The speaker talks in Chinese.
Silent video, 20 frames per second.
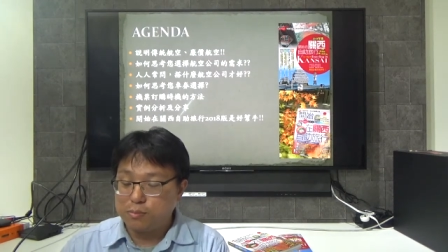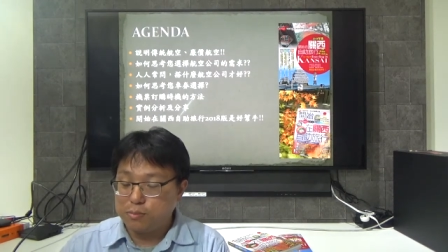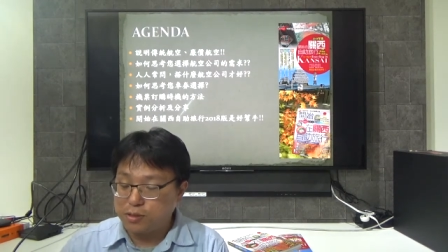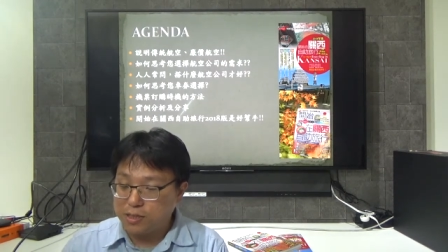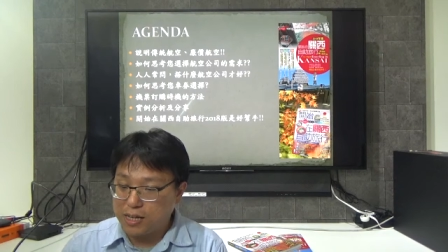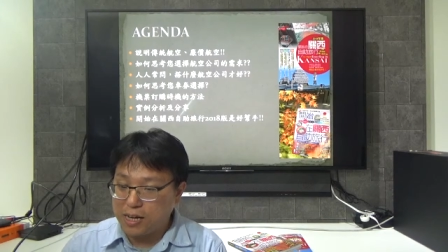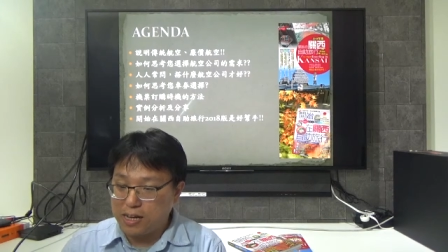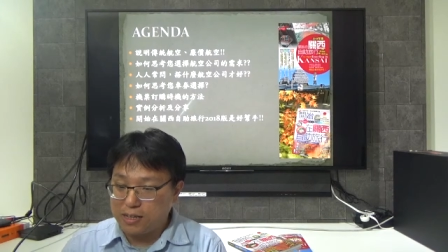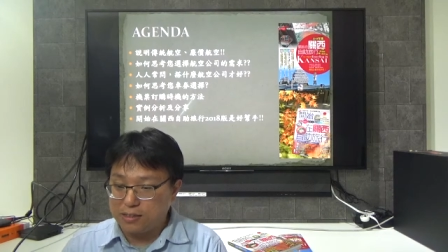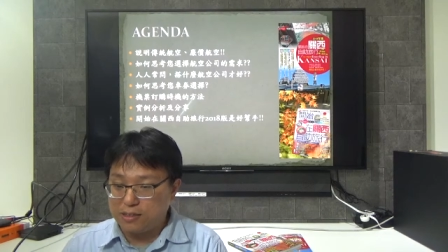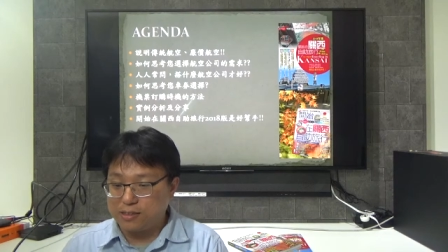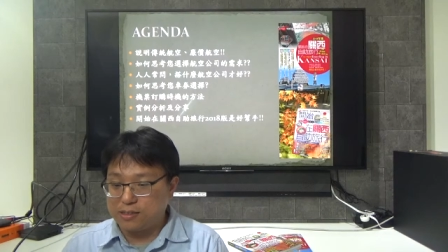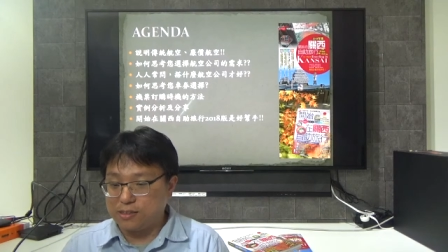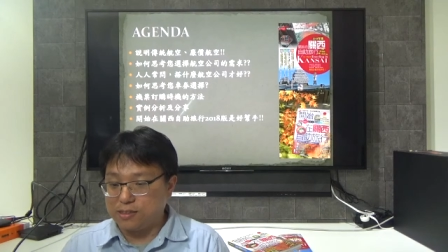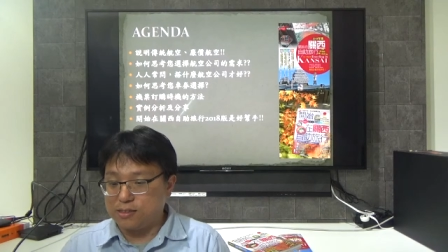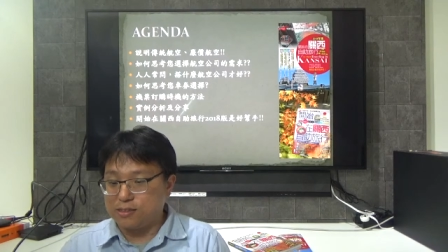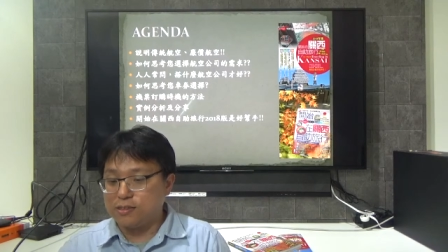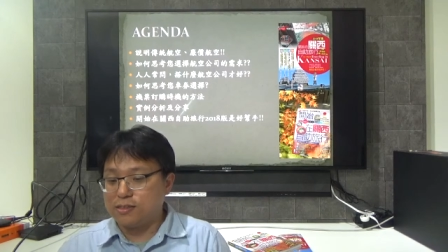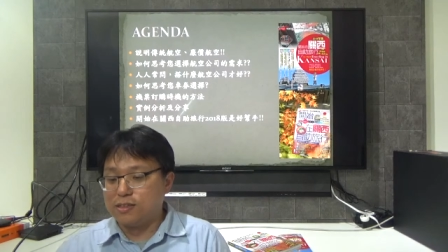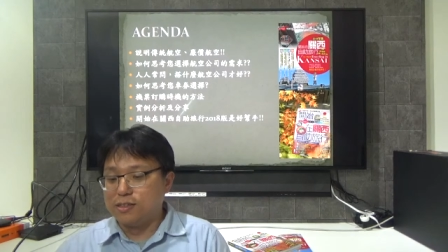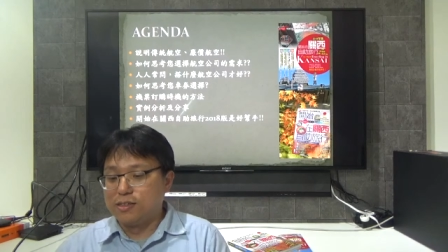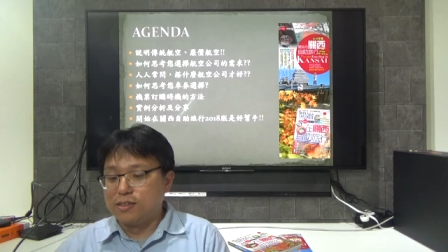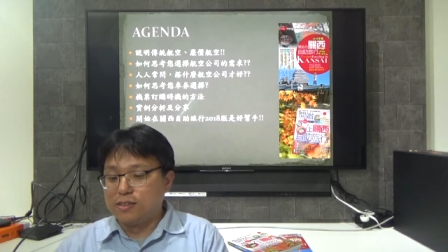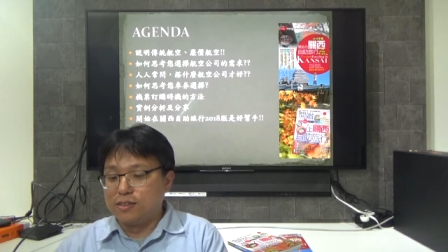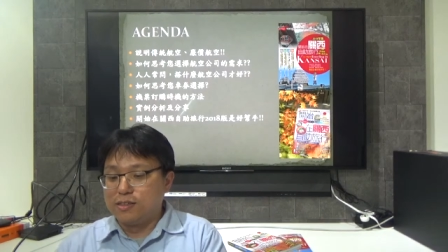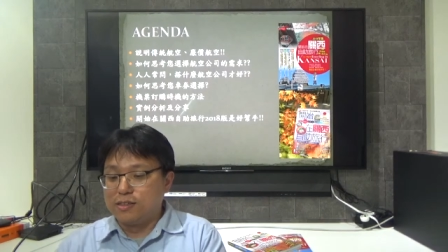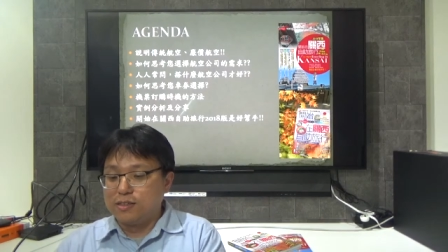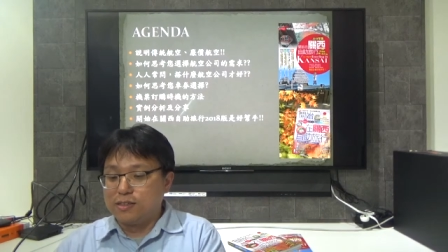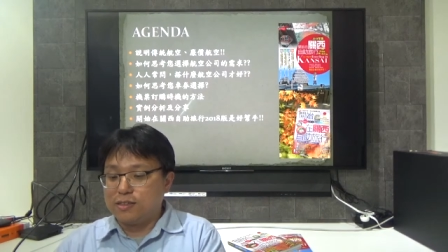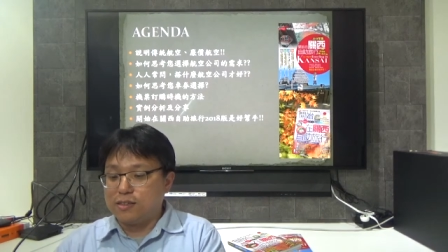不搭那个
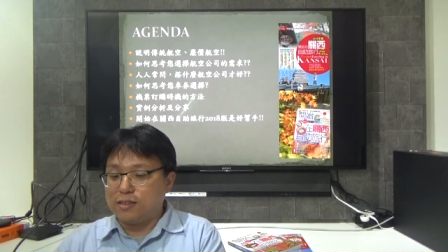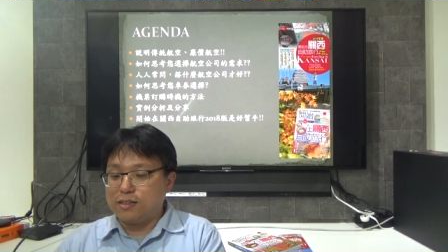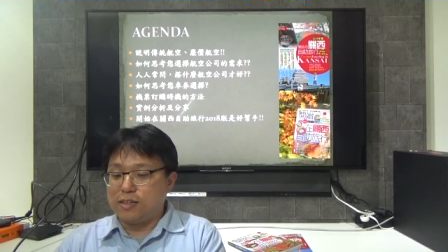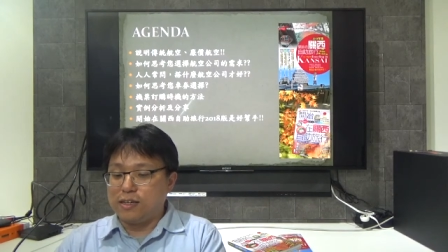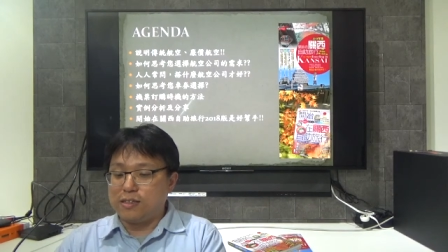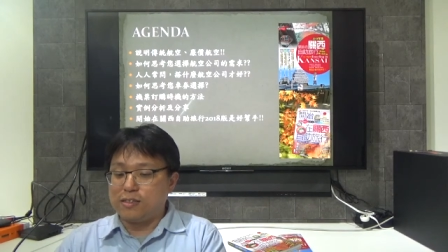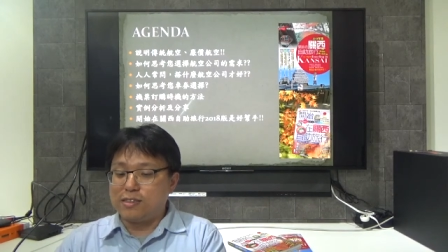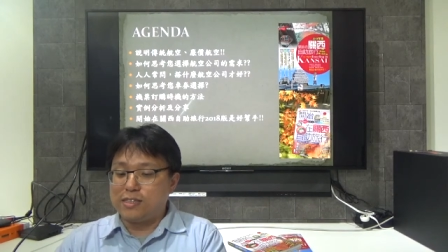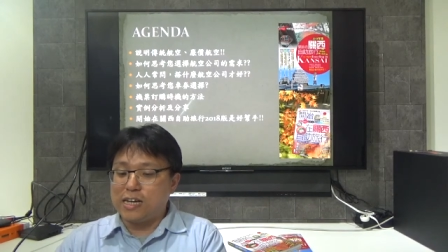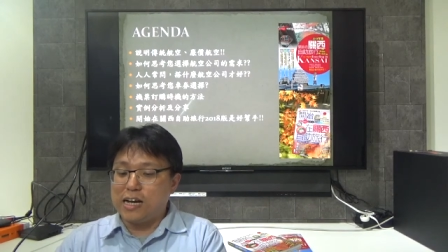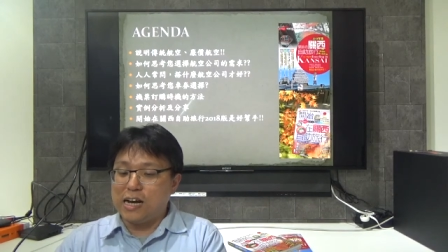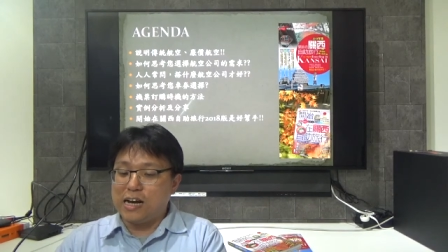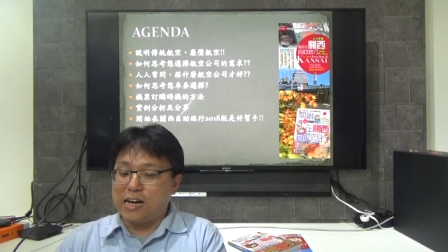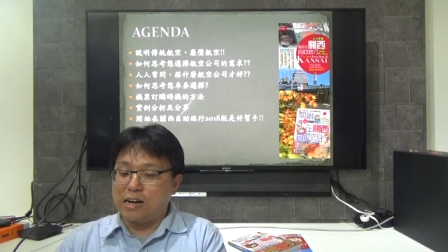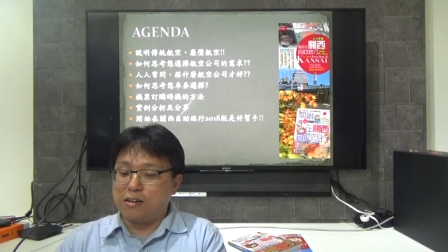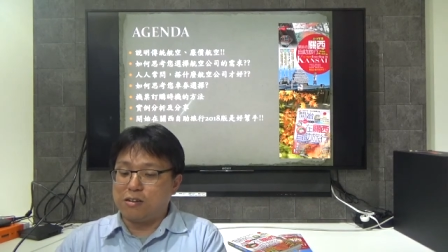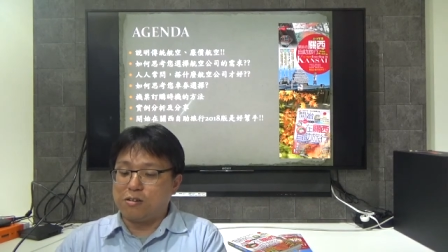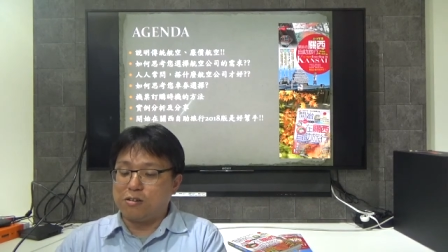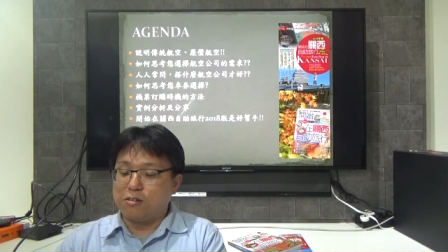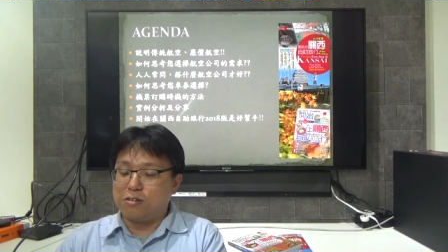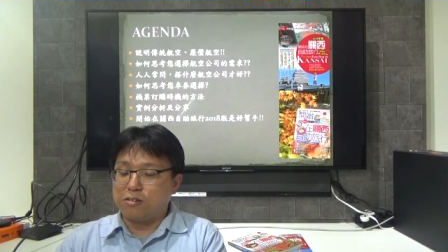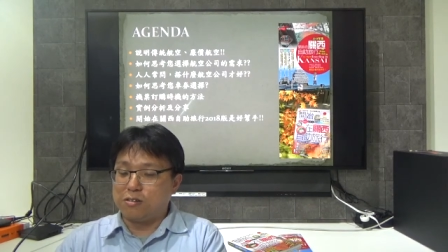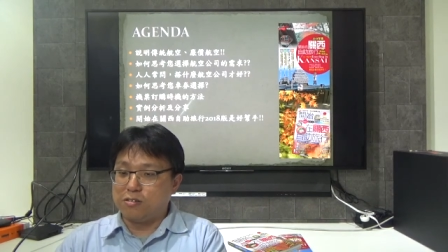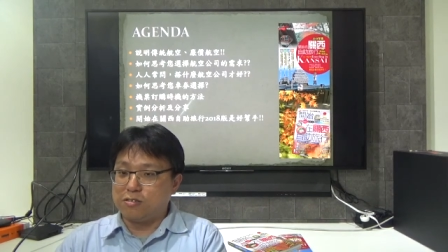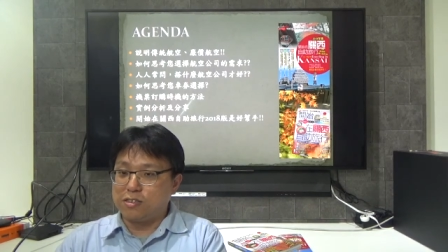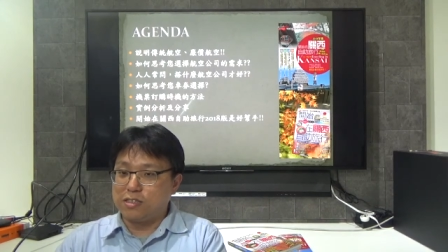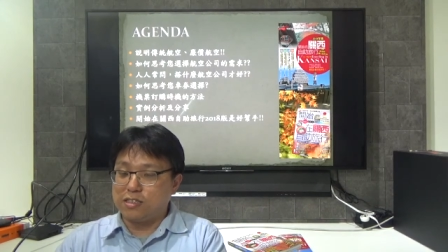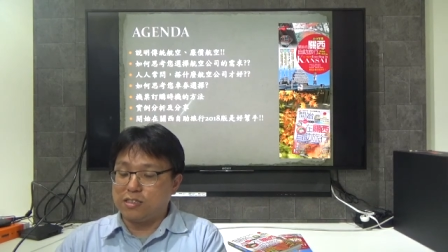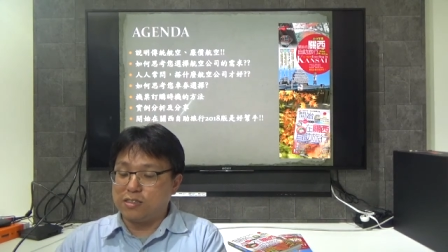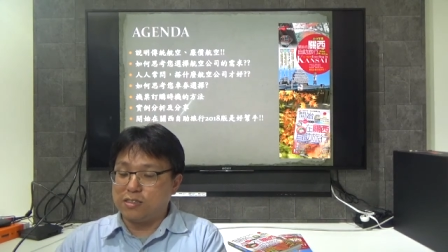廉价航空
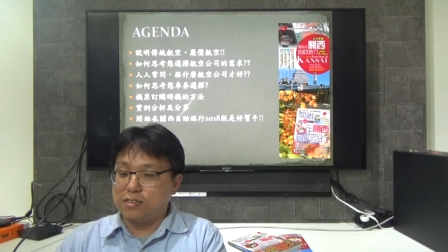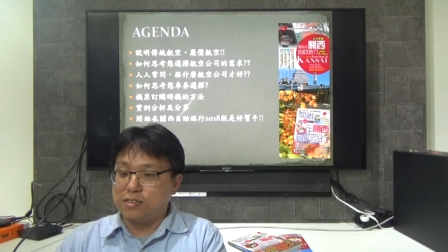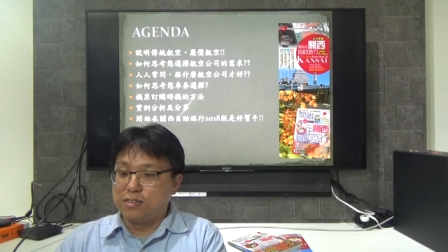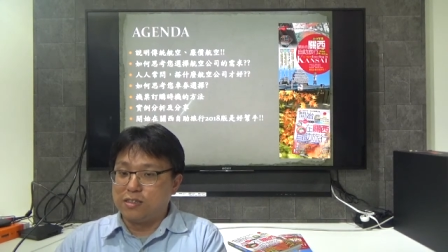公司，